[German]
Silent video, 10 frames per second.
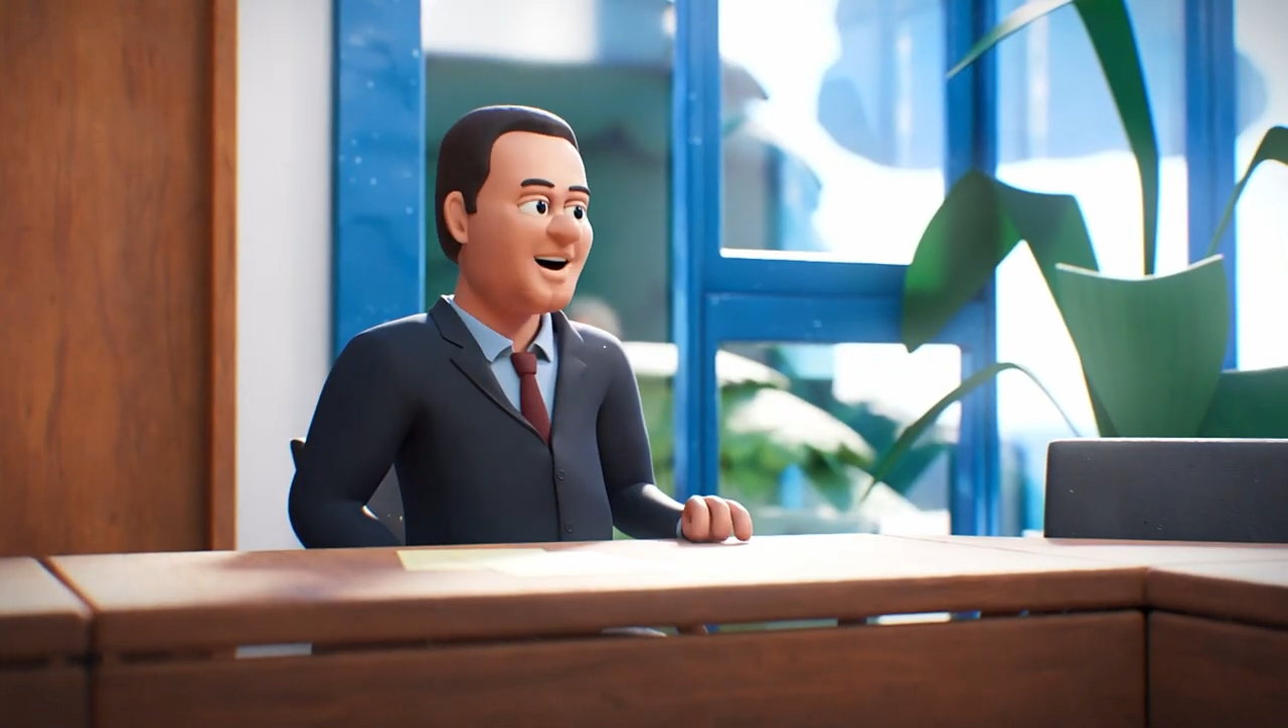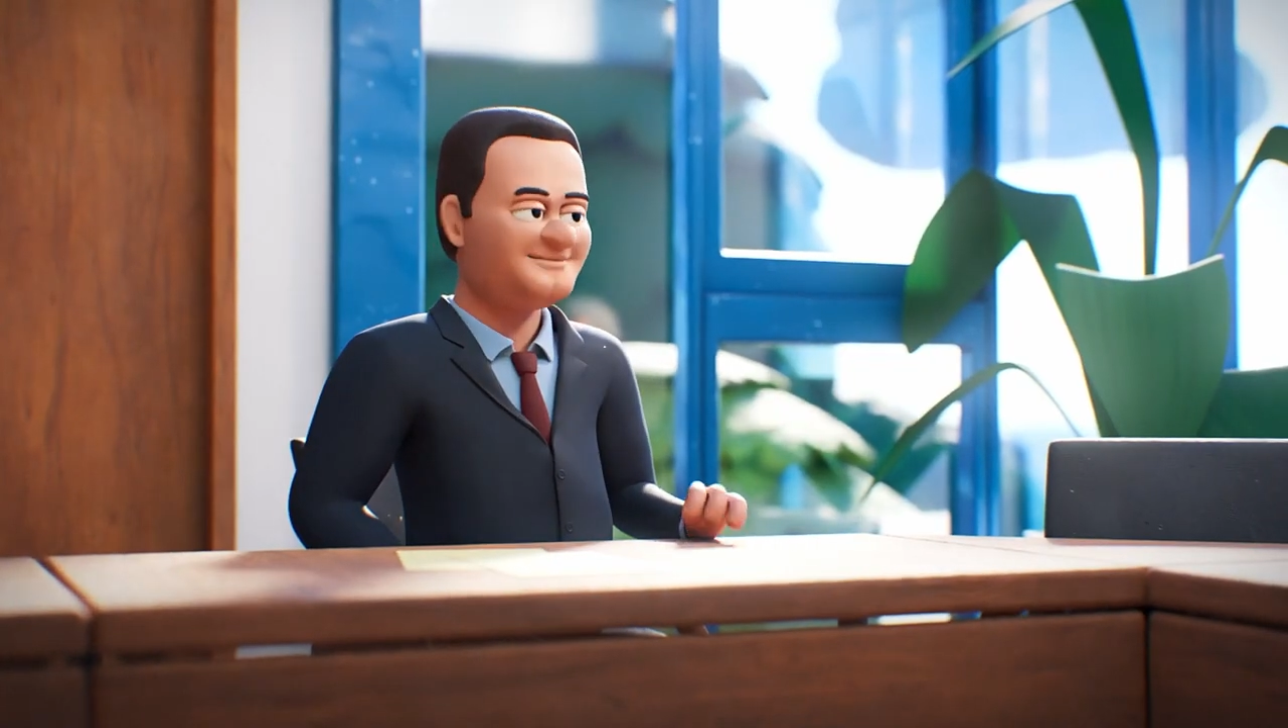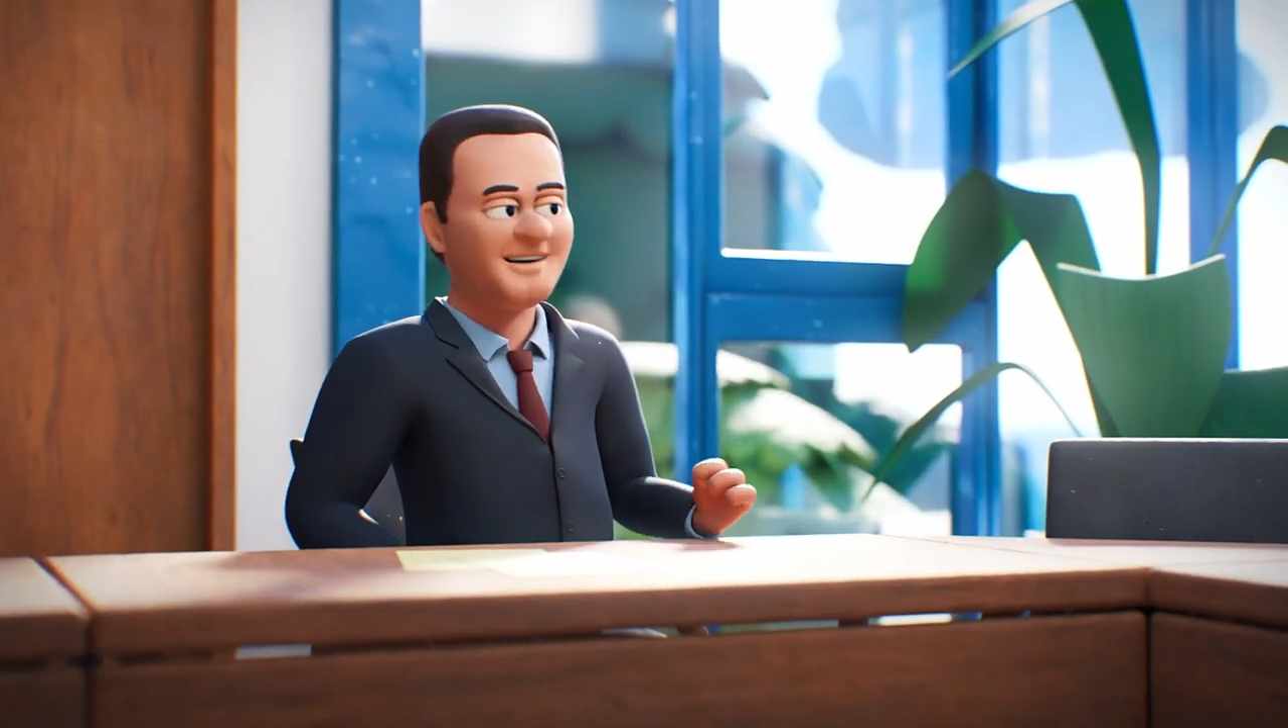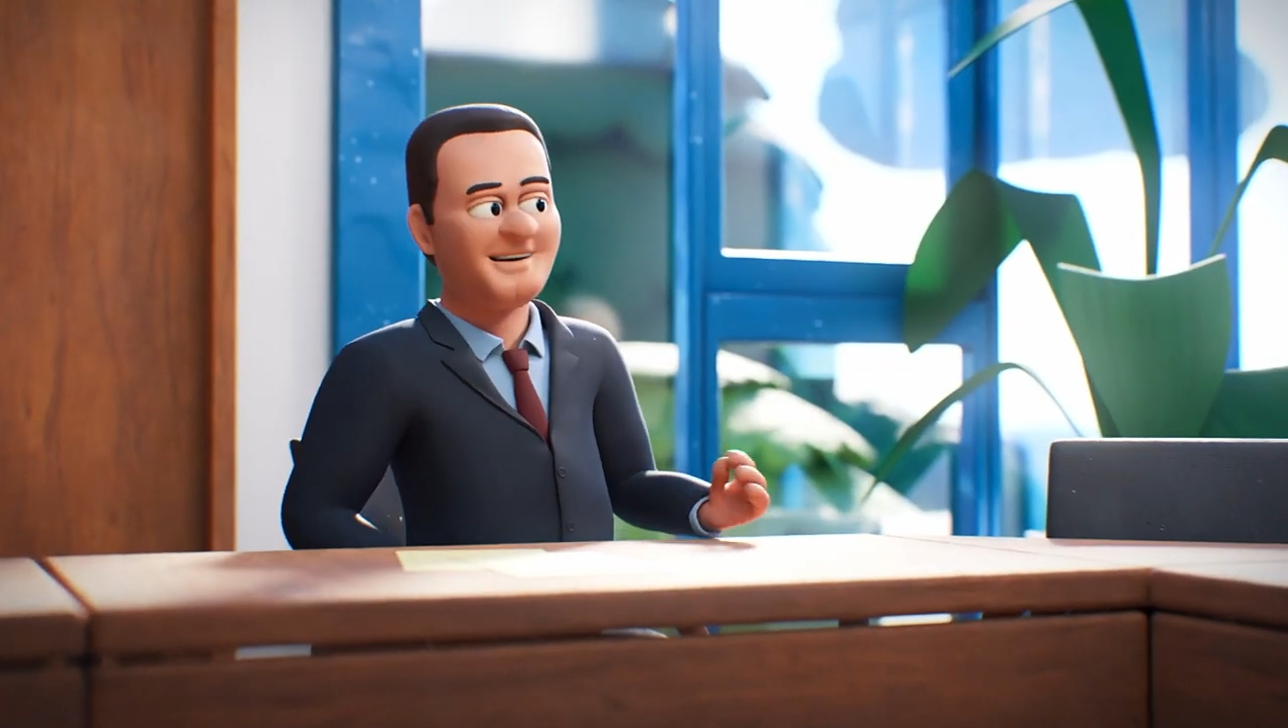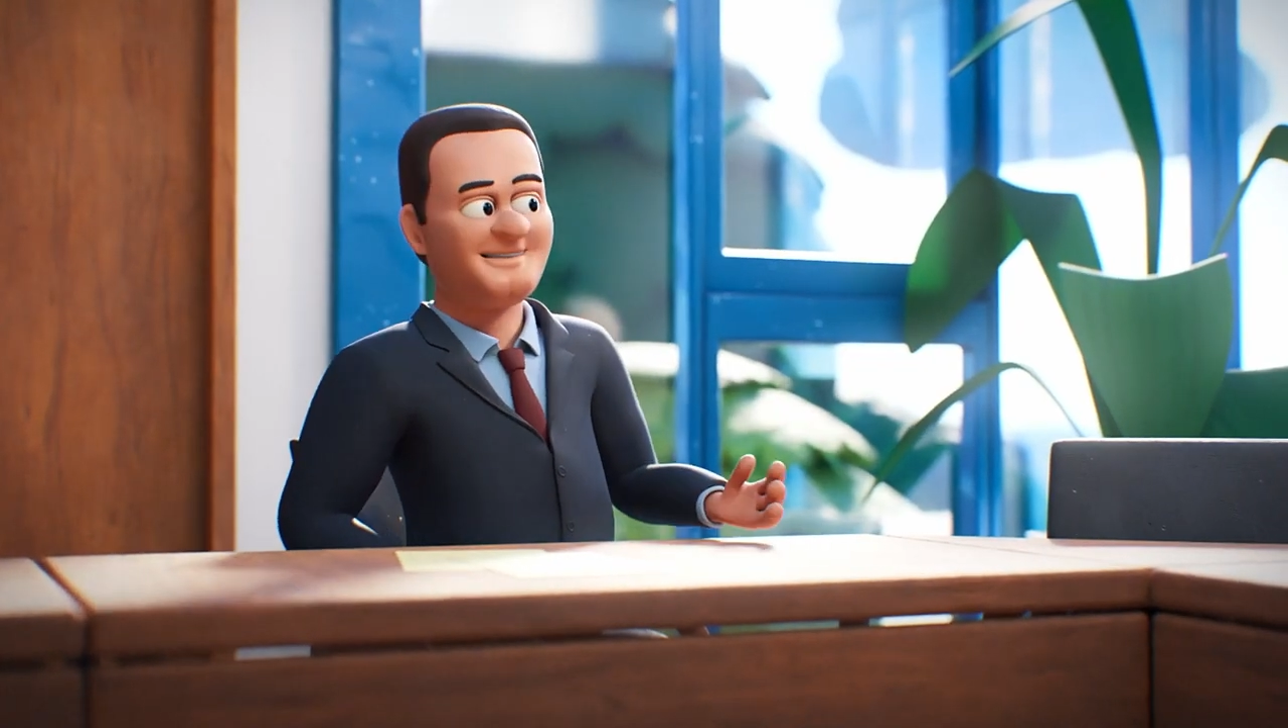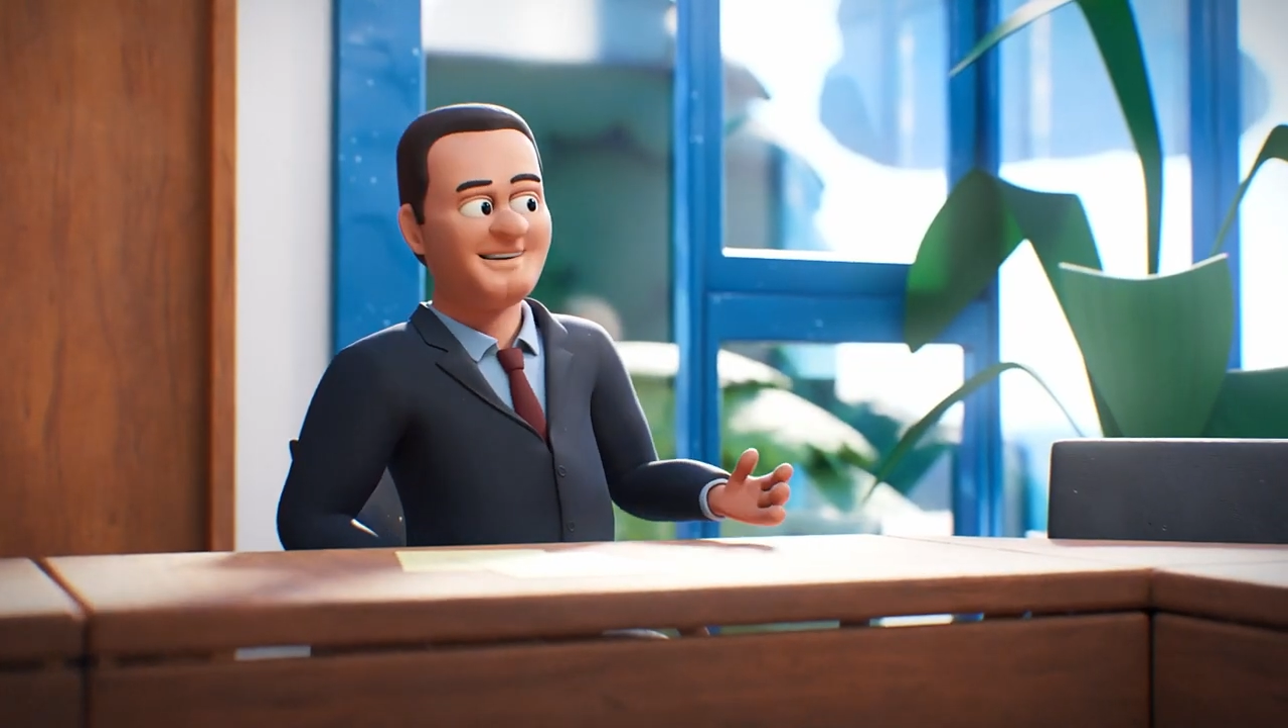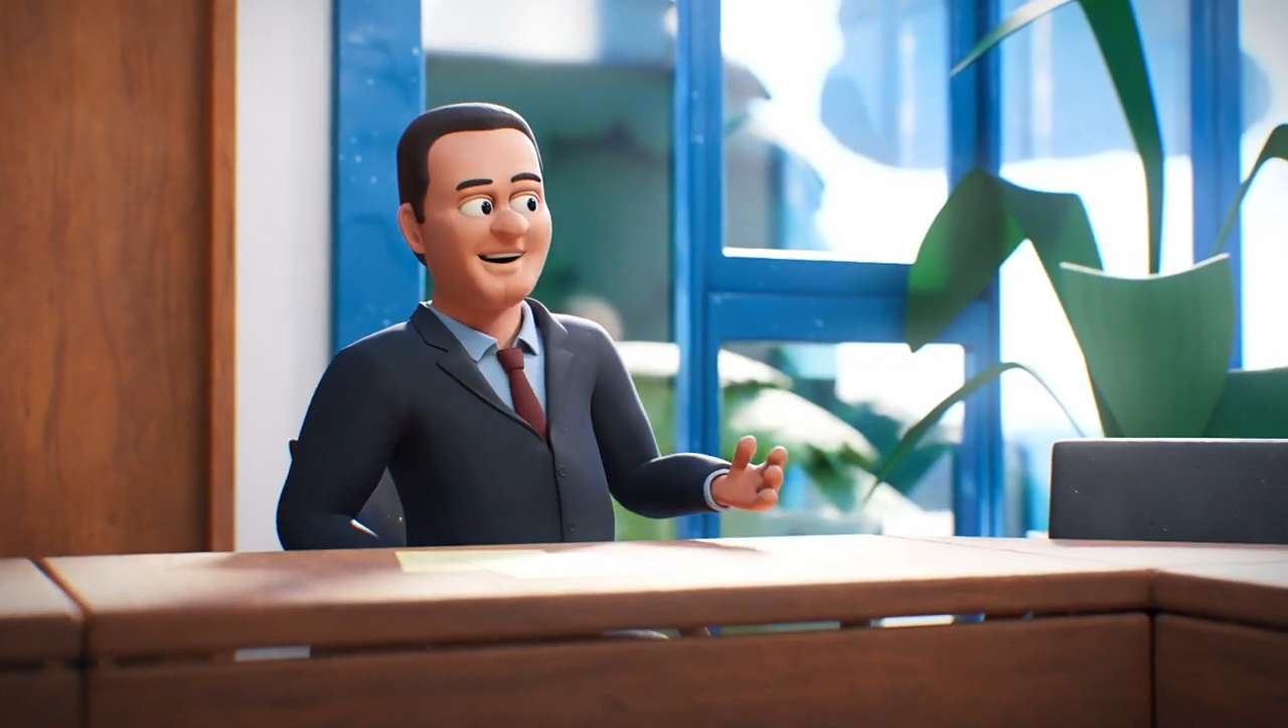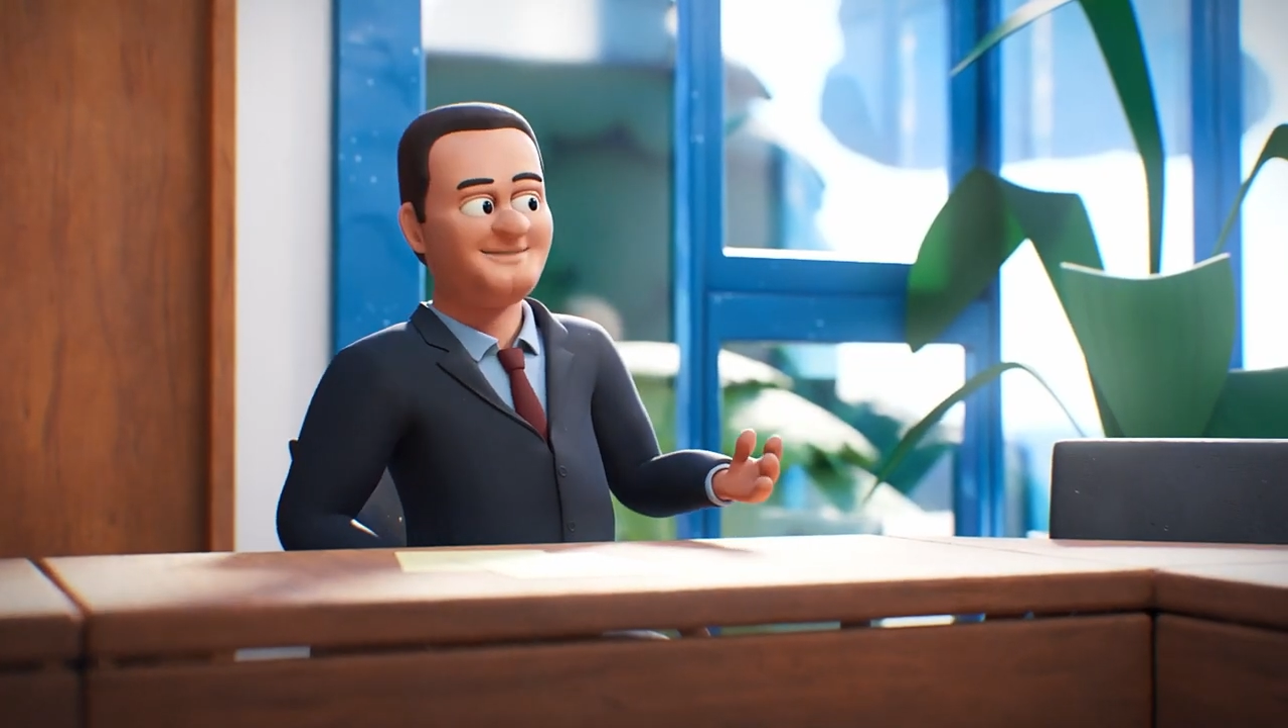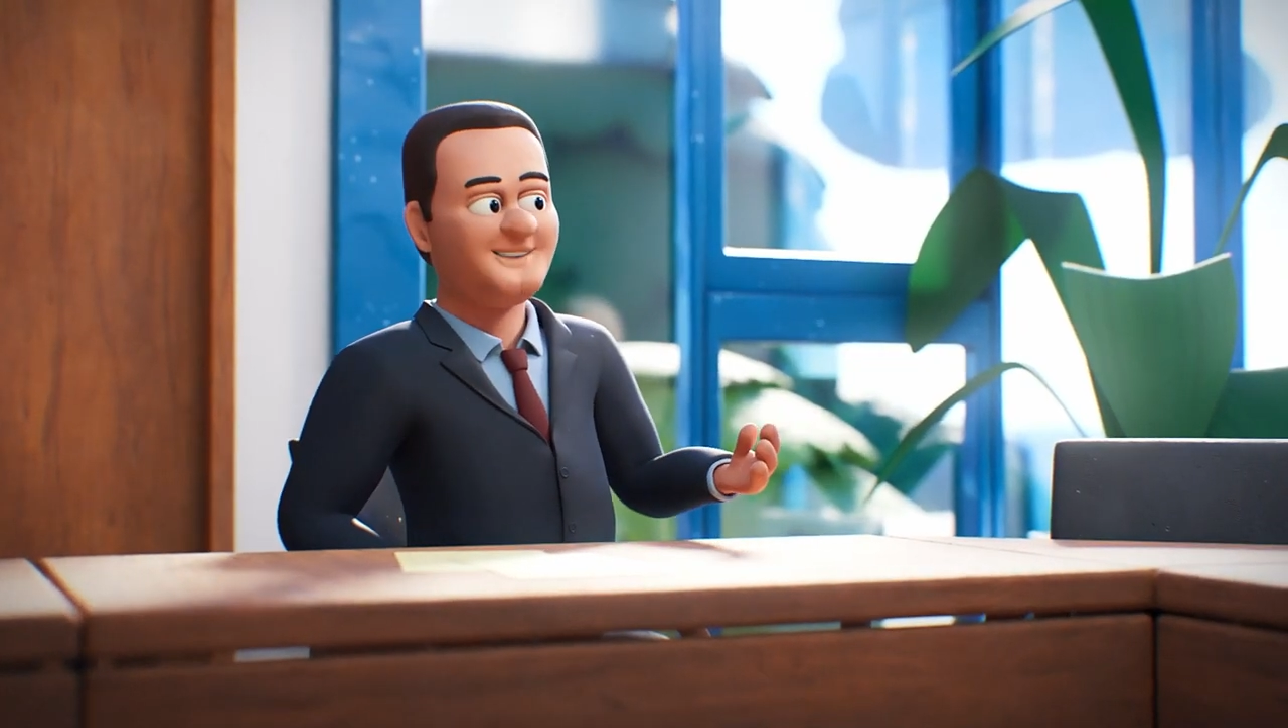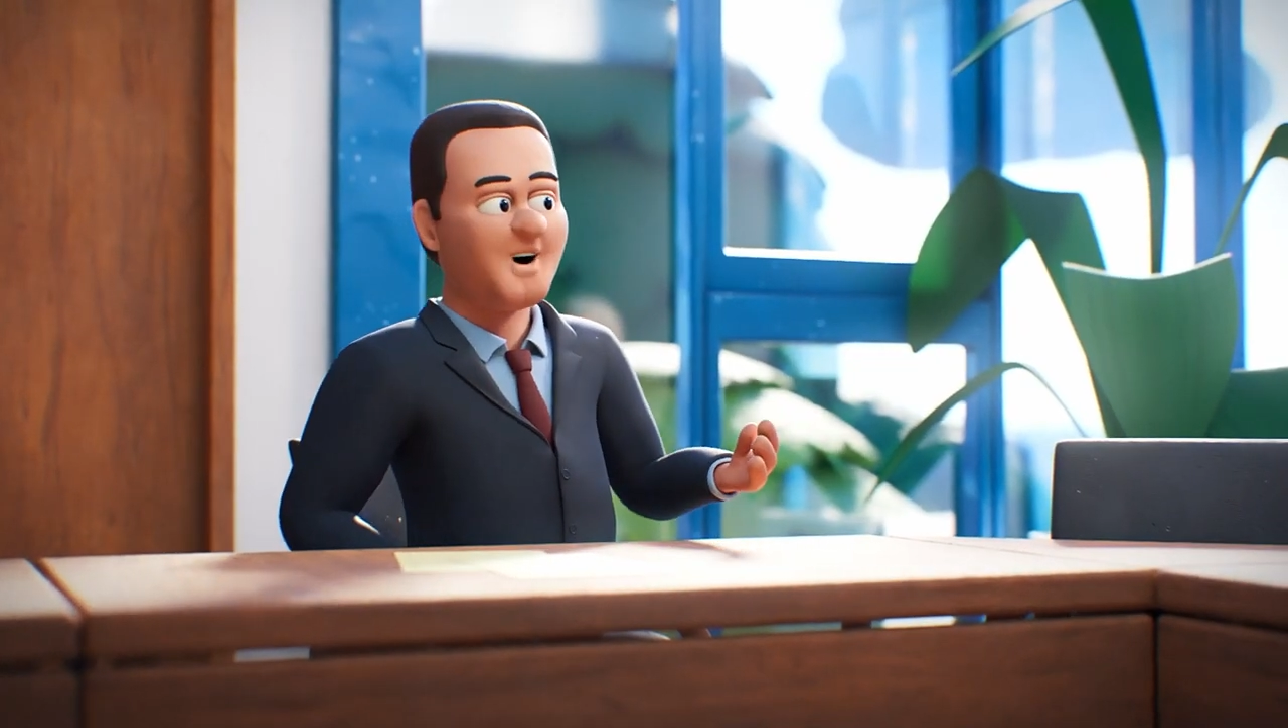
Weihnachtsgeschenk